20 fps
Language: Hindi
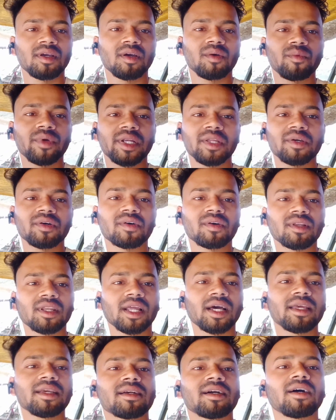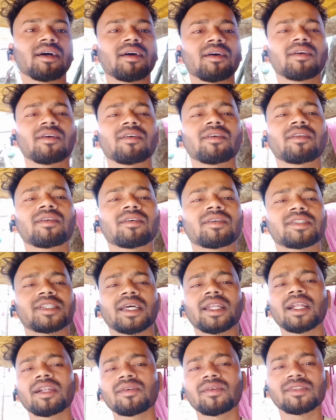वीडियो को लाइक और
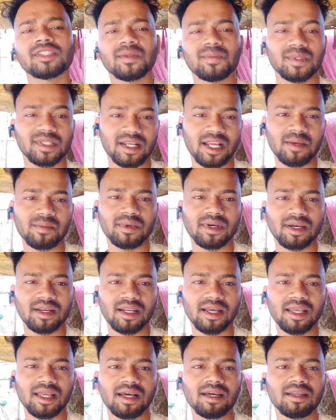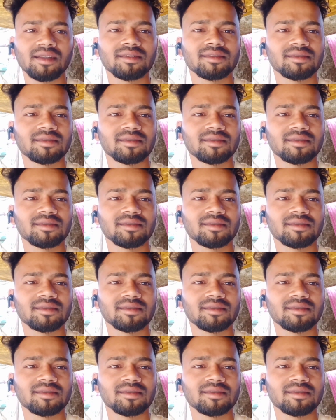चैनल को सब्सक्राइब करना यार